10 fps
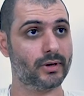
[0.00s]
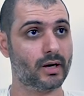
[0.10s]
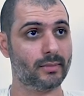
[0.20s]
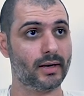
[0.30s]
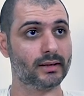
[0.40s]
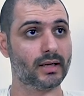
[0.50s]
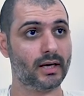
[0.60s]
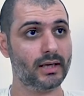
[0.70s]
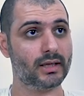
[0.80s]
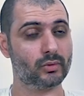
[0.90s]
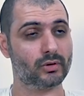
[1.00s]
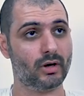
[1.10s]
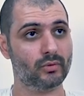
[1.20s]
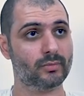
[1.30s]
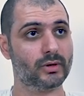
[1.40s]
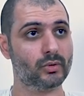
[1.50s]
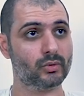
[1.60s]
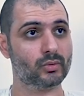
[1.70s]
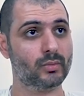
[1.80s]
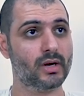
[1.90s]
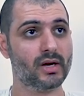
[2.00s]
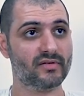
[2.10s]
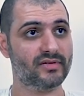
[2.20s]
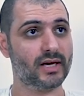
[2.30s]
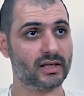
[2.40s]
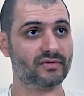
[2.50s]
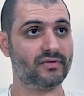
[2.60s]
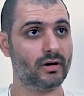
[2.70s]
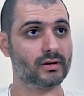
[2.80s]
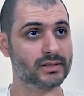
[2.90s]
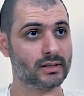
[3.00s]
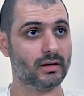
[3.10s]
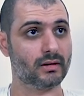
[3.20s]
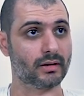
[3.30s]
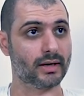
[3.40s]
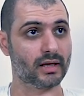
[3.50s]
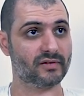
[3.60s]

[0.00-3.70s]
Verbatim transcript: وياه بعد الحين لو تلاحظون باليوتيوب في اطفال صغار يعني